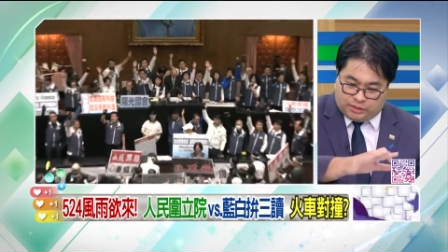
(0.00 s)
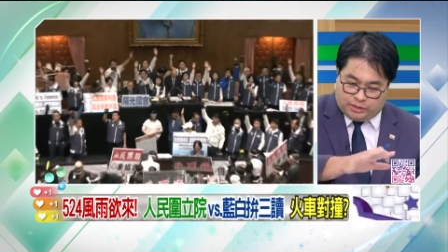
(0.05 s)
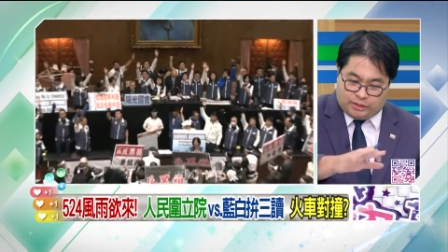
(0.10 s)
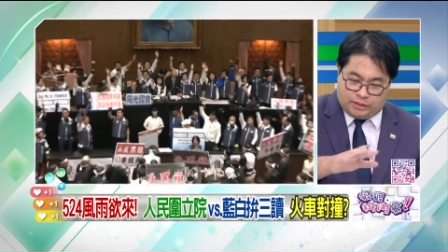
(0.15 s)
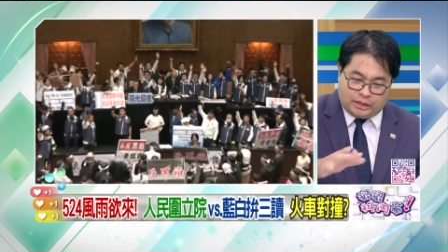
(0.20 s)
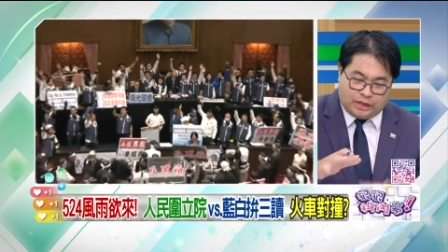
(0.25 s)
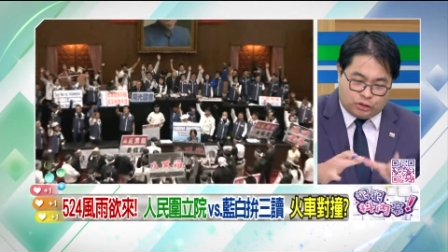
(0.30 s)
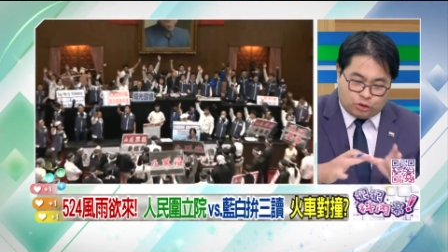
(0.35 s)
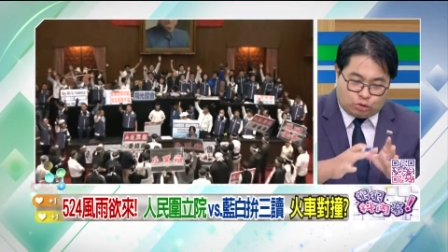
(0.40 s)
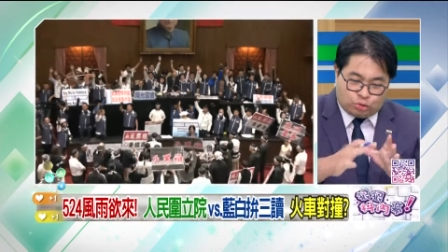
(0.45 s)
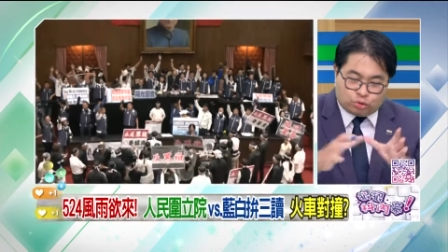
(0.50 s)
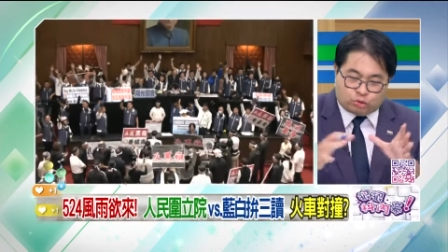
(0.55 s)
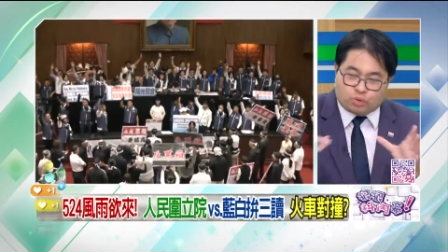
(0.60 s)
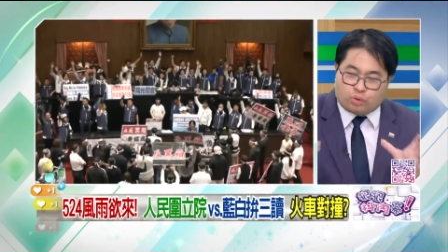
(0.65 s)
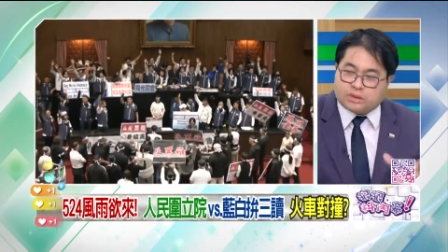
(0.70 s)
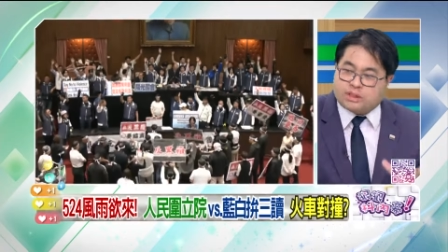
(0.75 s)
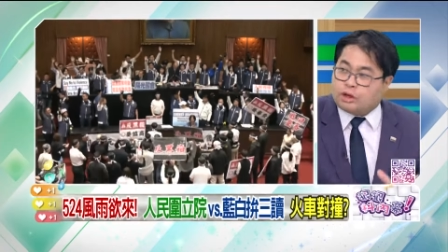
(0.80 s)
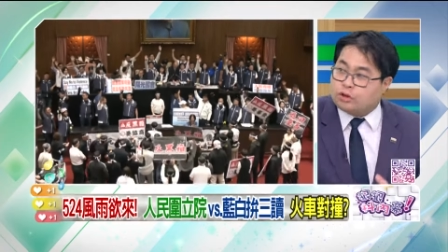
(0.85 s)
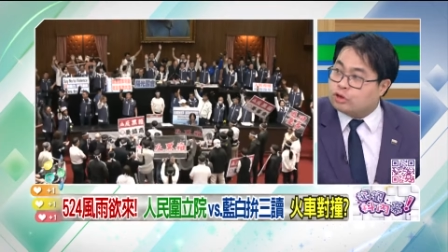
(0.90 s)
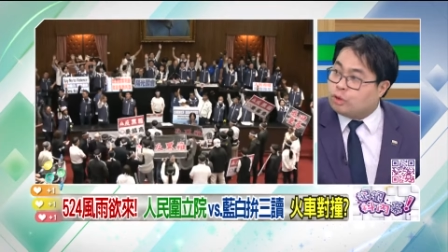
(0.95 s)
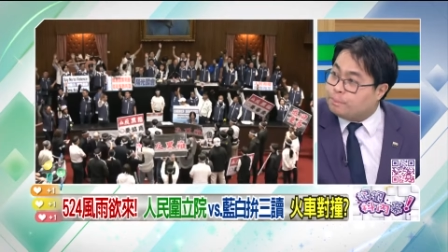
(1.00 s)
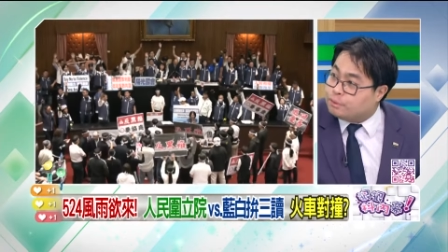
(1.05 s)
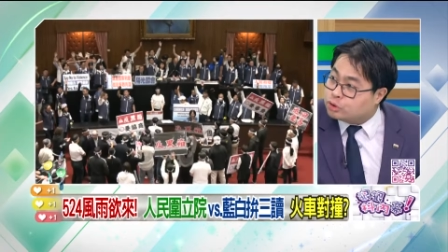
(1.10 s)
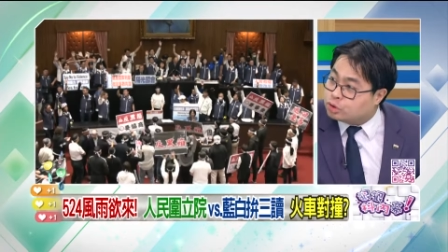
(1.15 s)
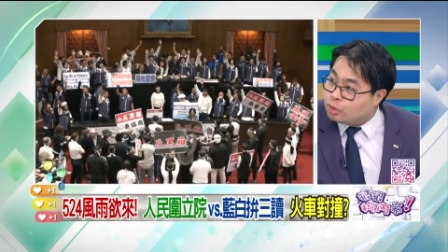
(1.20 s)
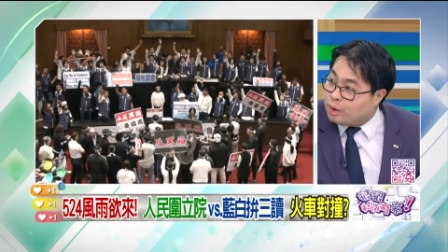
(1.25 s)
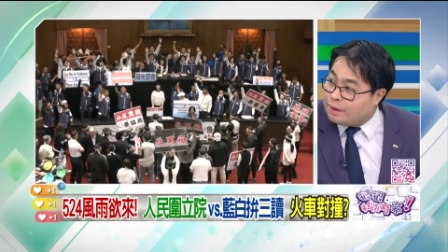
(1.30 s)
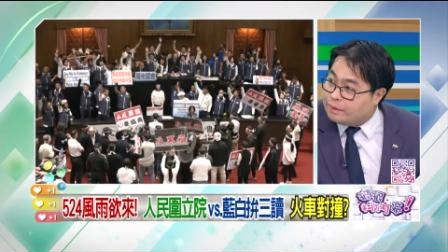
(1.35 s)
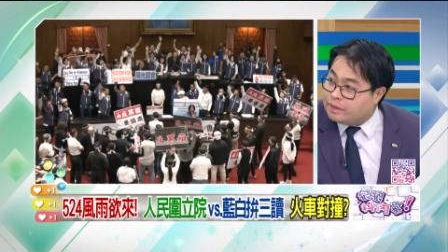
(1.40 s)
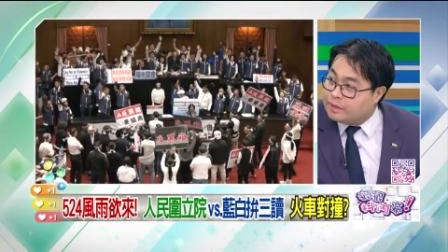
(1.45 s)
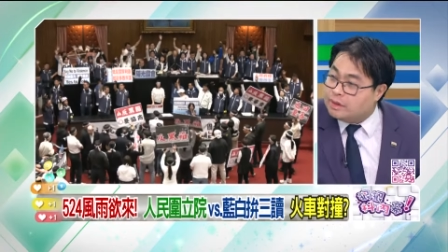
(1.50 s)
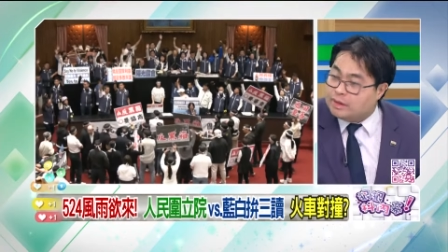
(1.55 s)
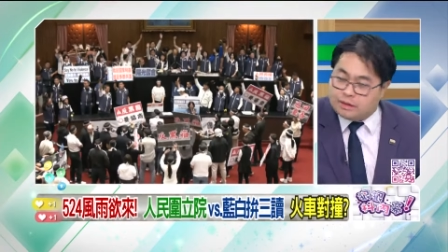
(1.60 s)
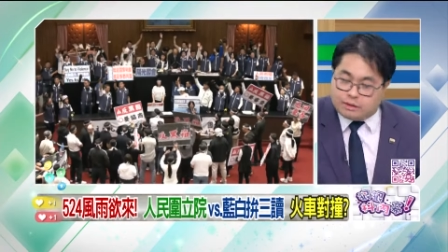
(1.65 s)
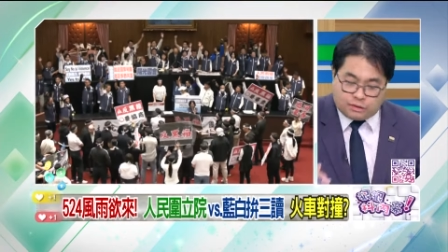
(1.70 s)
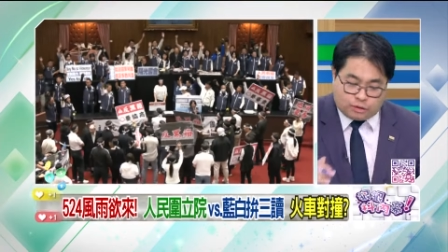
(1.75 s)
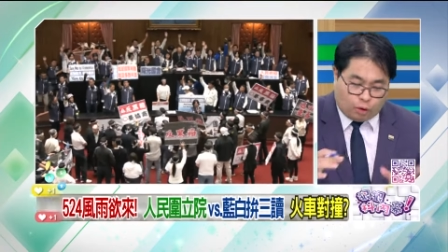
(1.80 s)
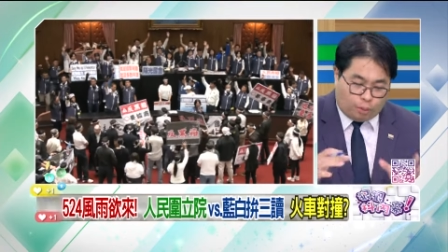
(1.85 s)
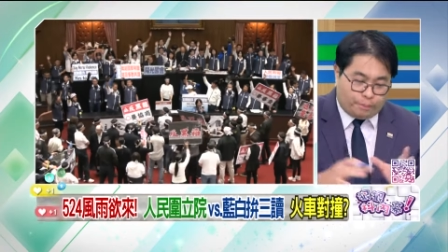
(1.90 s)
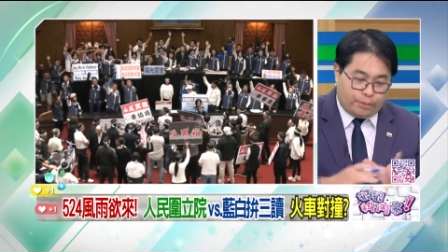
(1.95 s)
人数多少都不算，
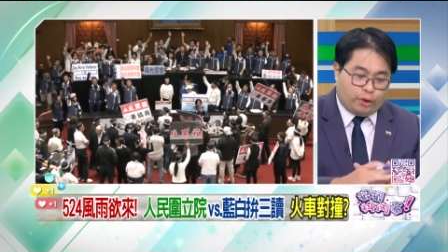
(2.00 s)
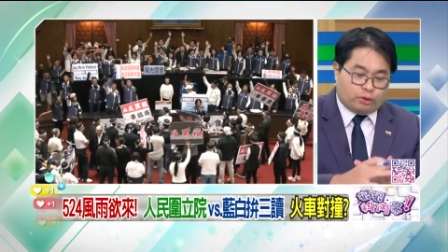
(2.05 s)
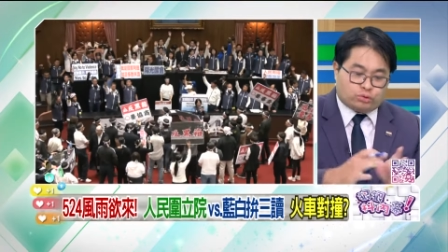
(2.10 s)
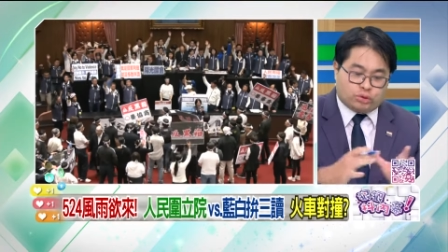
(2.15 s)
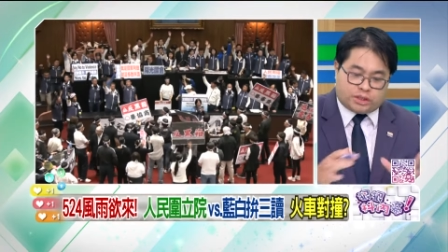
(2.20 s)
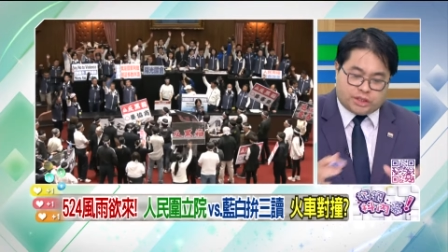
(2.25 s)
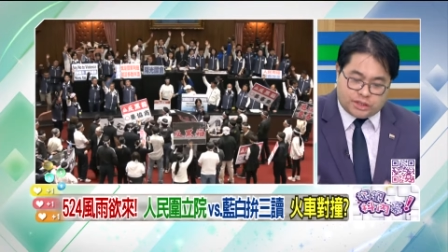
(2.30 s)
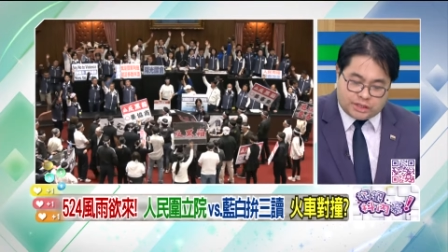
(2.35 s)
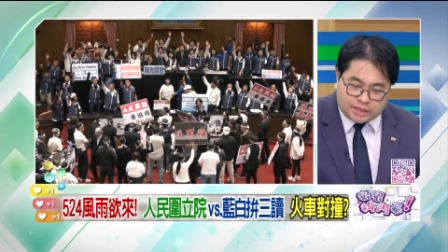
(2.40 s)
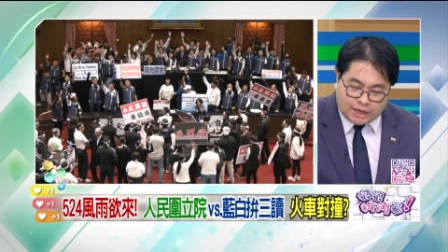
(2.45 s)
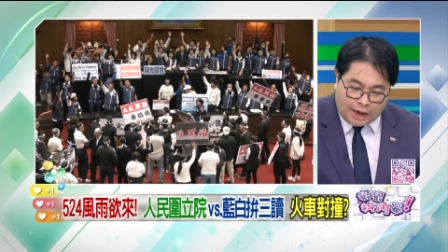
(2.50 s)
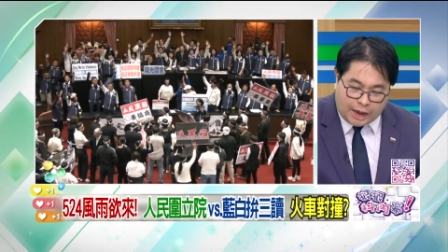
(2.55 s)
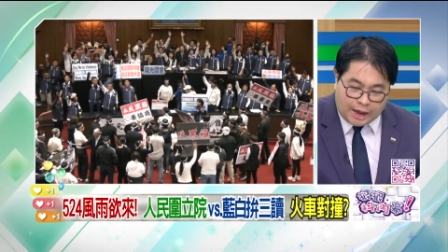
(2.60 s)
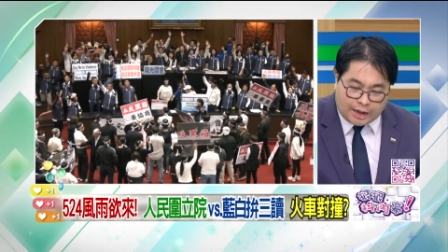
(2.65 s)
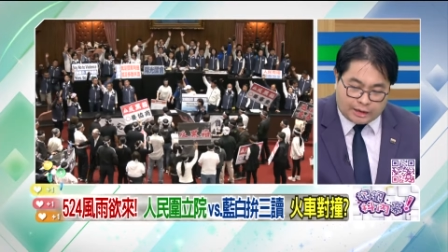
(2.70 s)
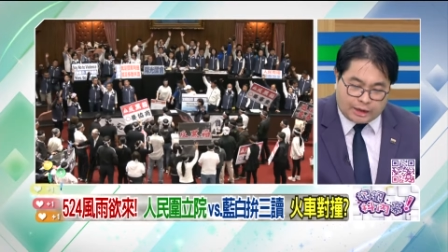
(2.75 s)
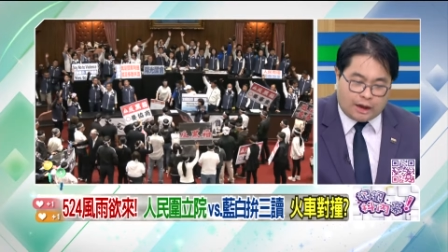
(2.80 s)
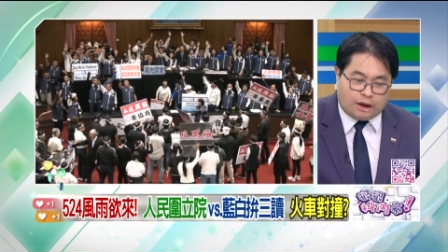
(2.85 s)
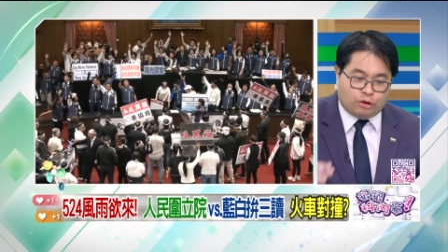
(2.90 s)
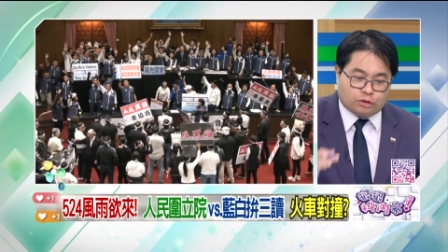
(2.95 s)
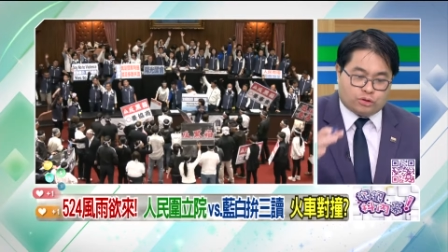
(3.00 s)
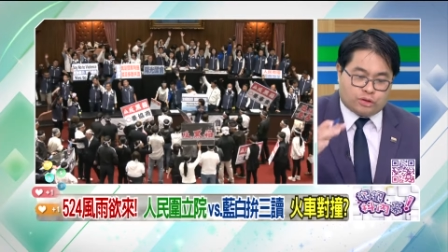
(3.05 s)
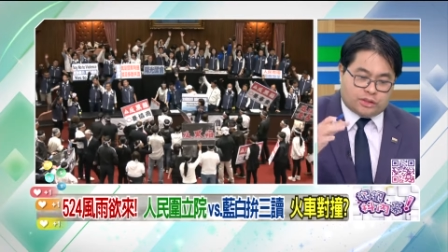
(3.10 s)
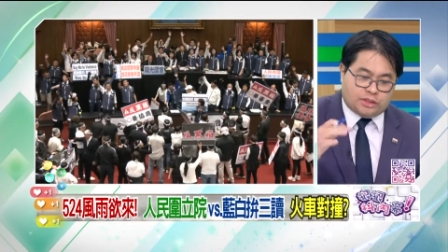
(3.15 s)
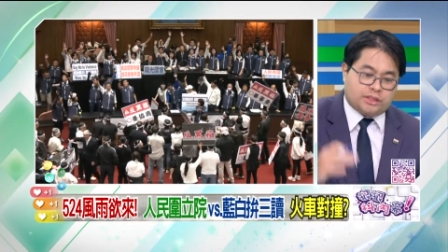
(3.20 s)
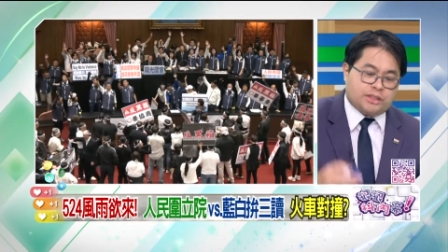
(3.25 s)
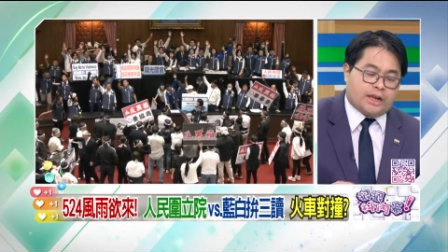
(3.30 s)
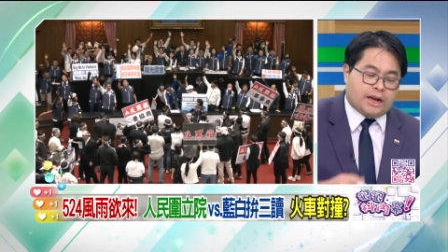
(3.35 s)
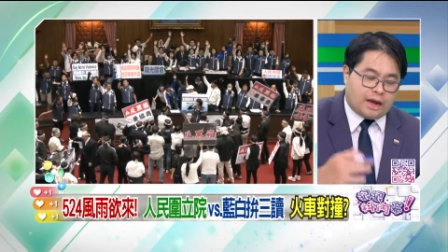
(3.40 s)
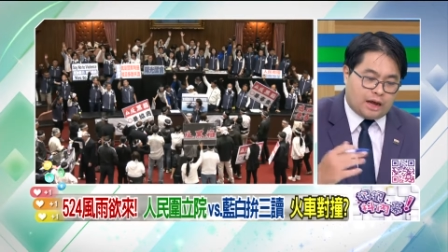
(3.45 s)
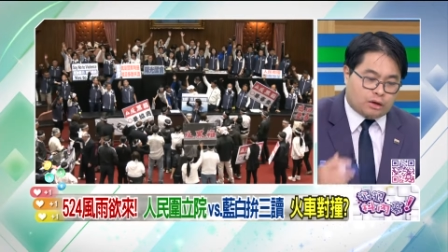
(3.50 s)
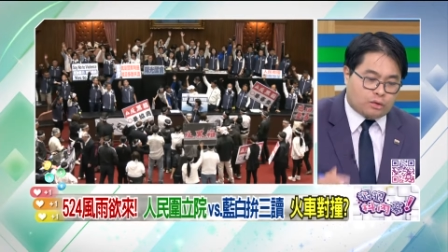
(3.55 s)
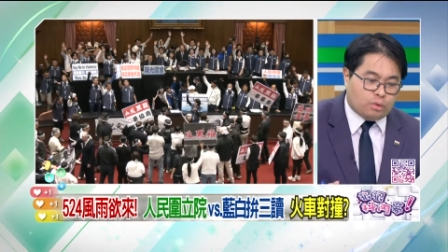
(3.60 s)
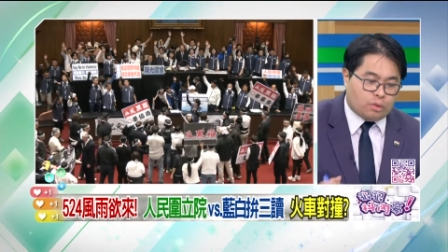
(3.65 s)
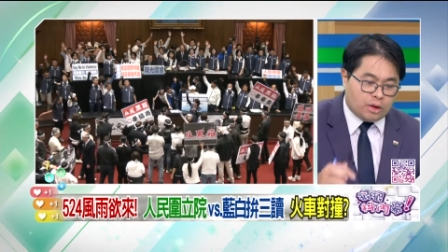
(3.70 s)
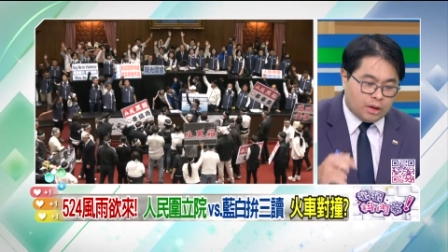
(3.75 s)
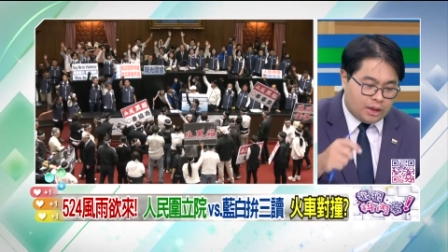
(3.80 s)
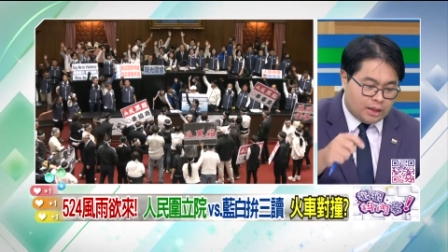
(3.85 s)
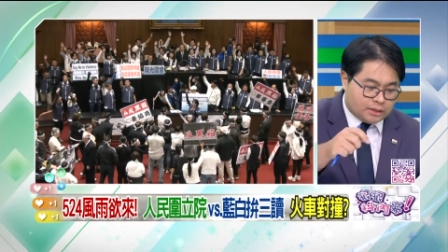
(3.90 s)
都不用去清查，然后就直接让他过。